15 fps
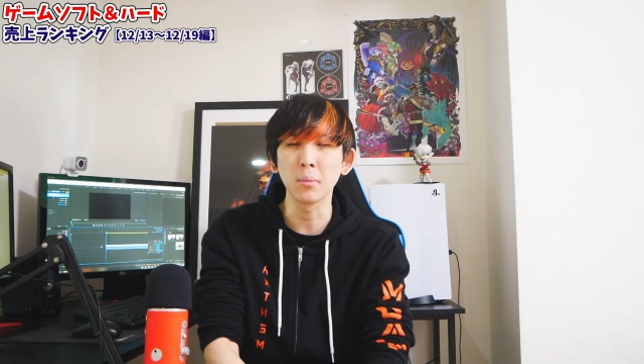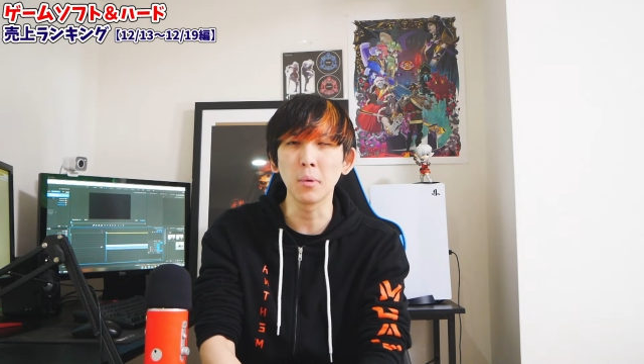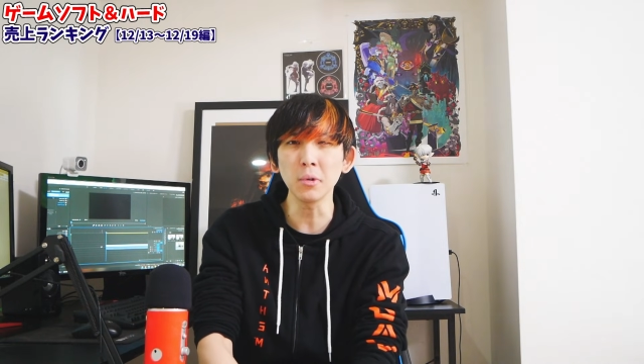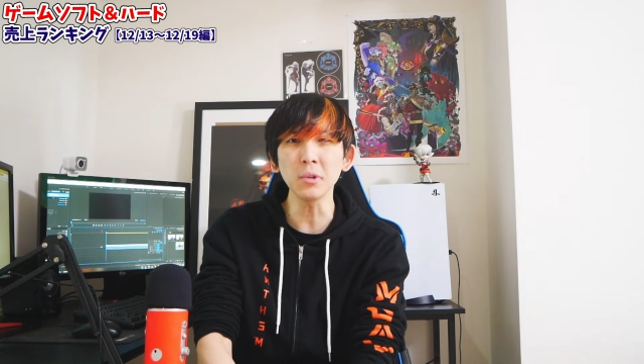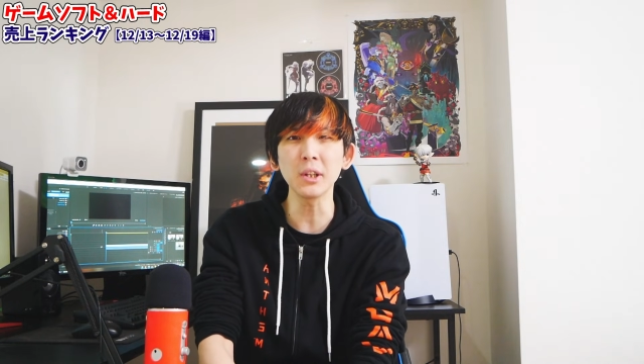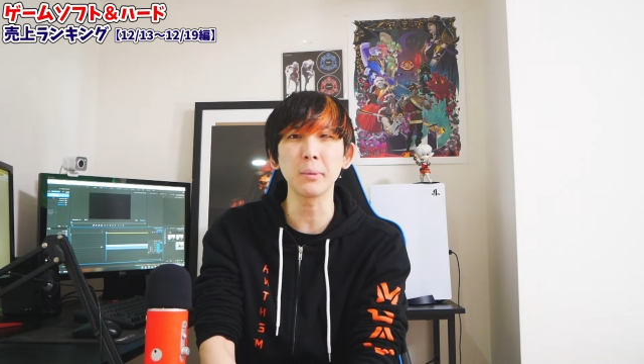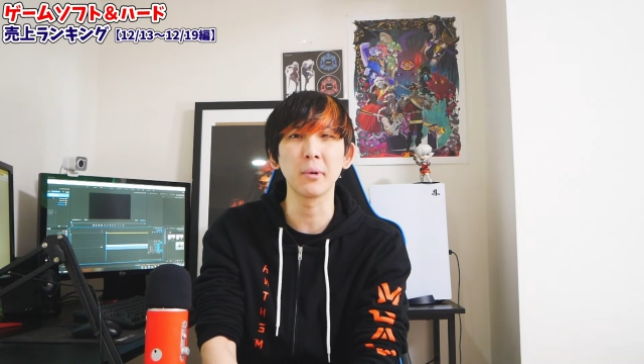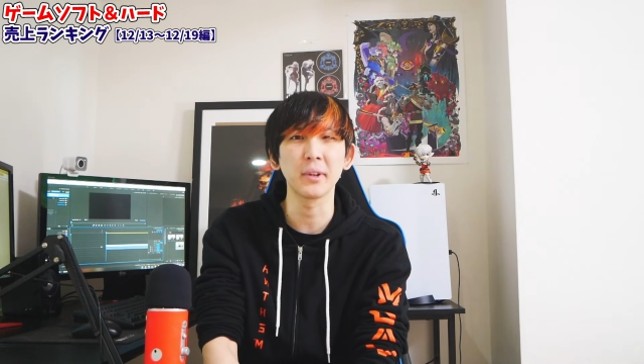うも
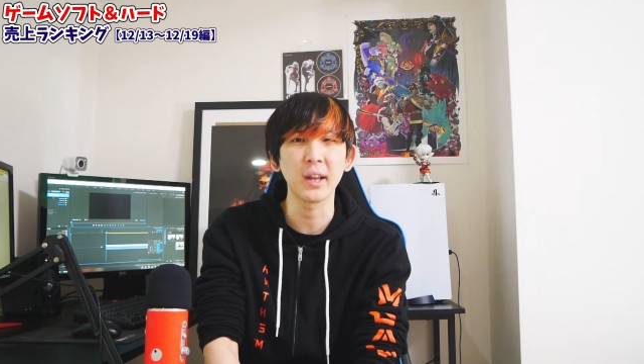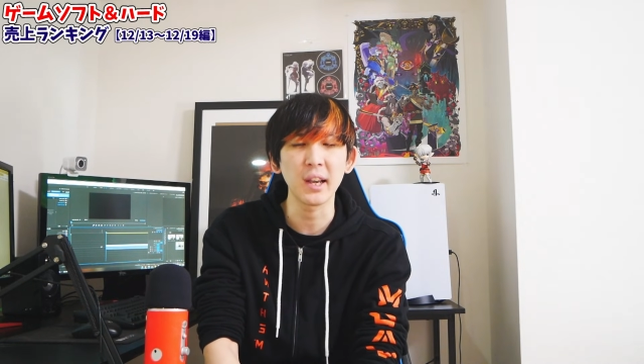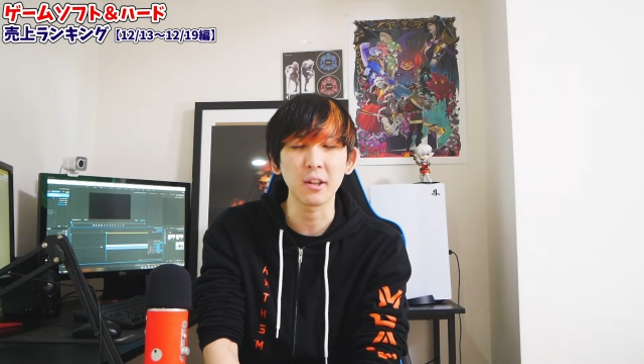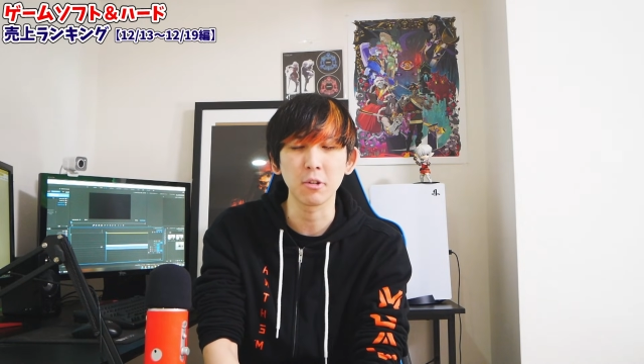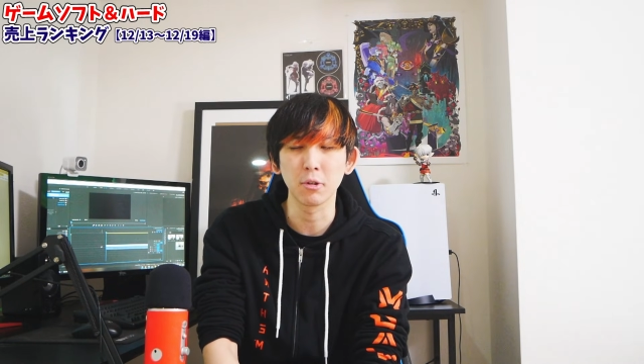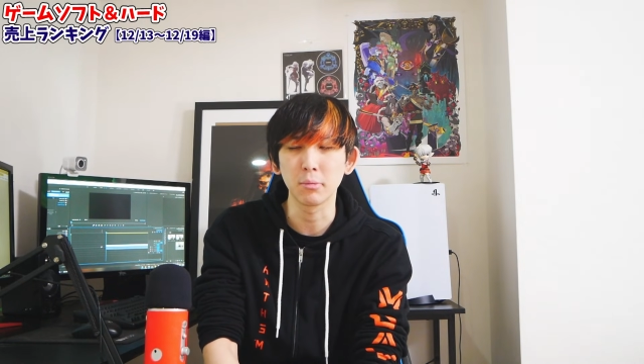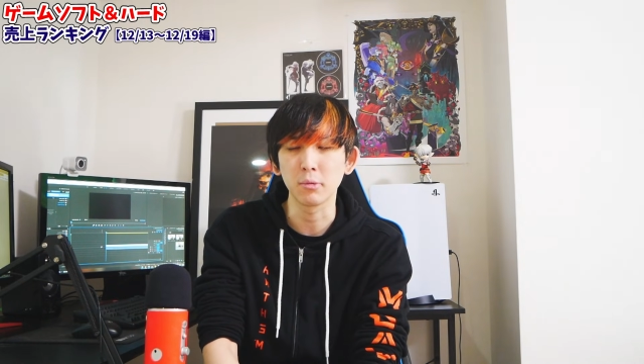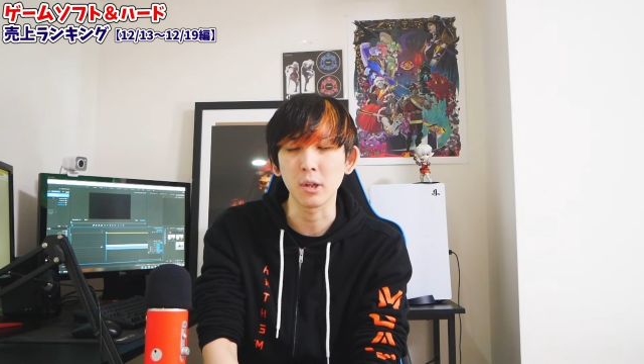のでもない
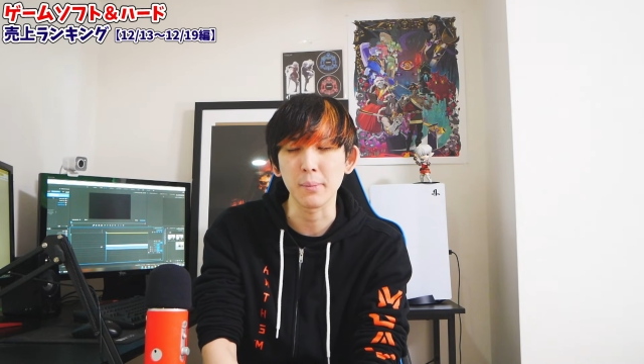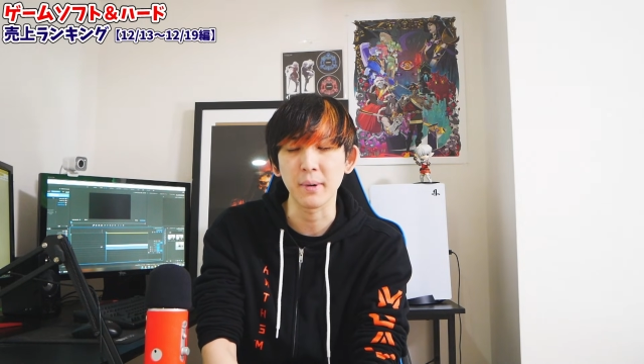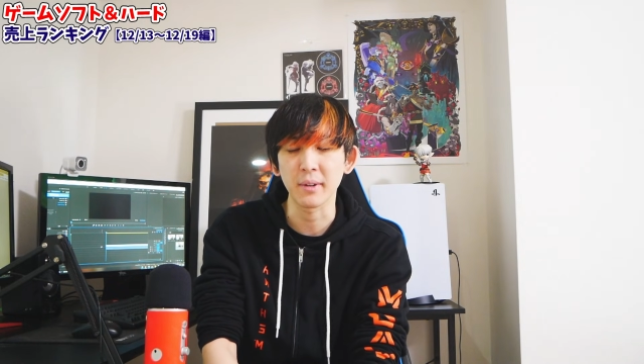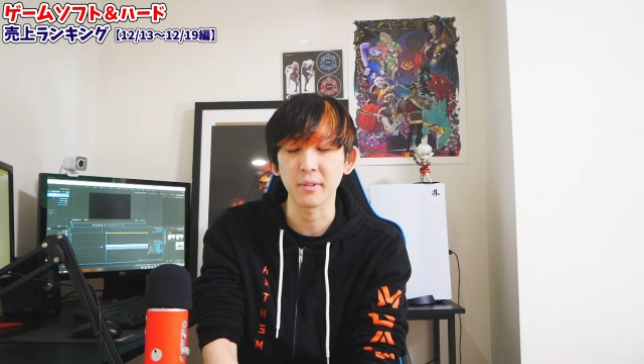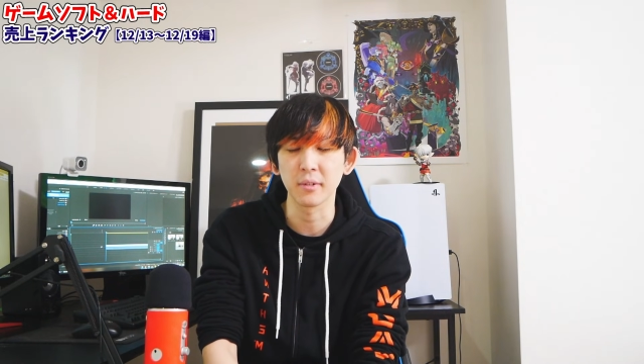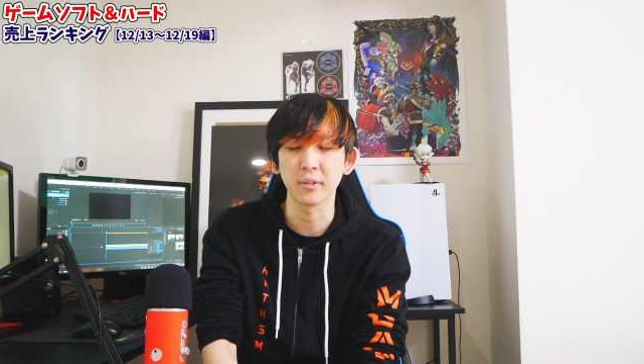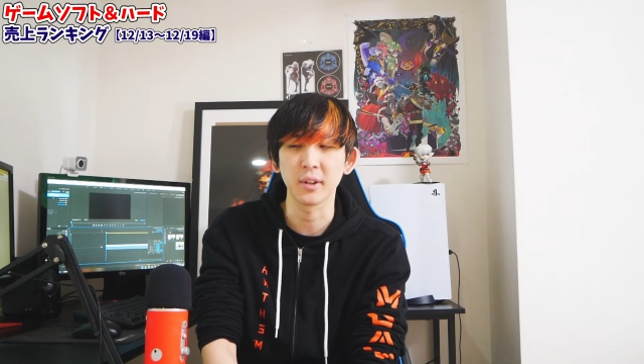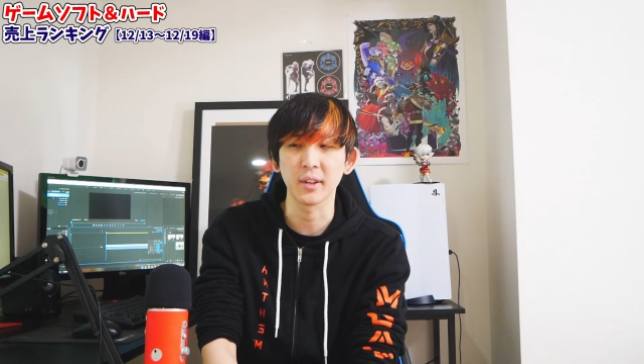と思いま
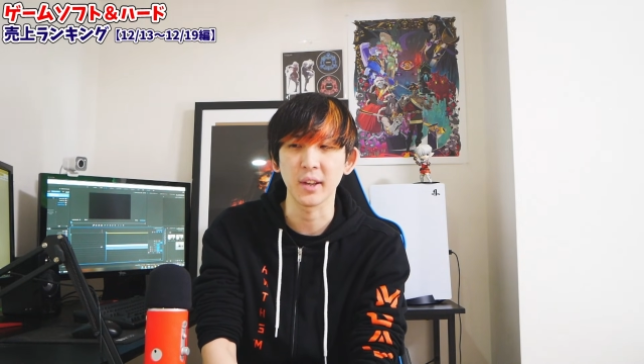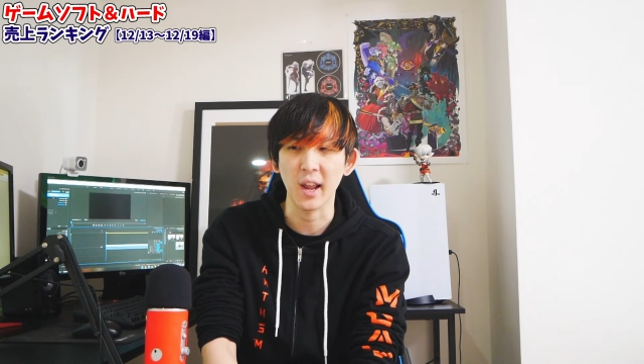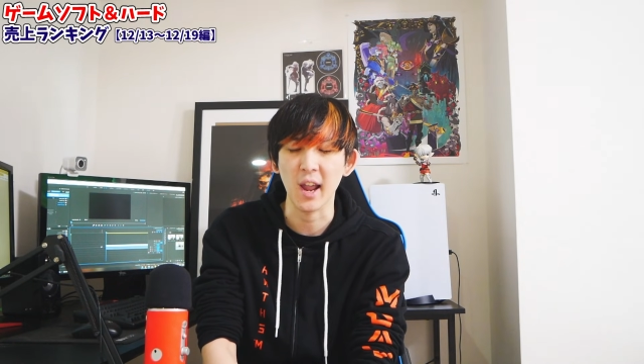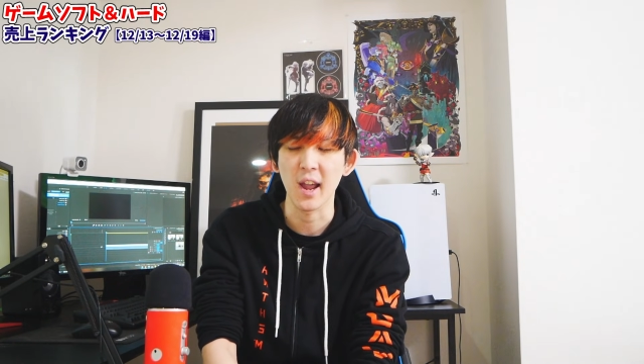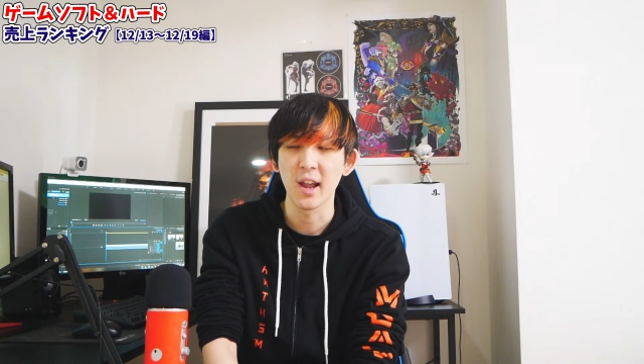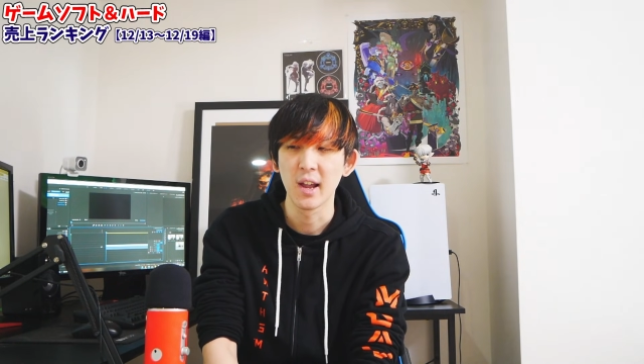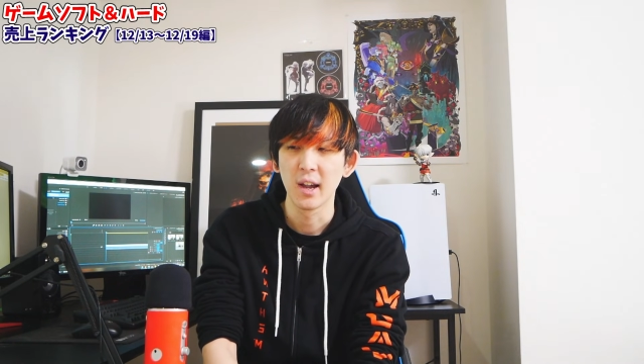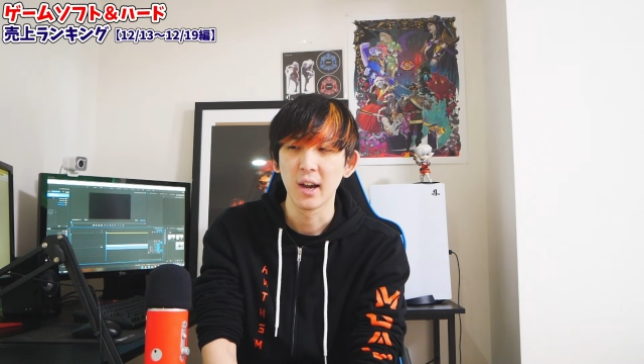すのでね、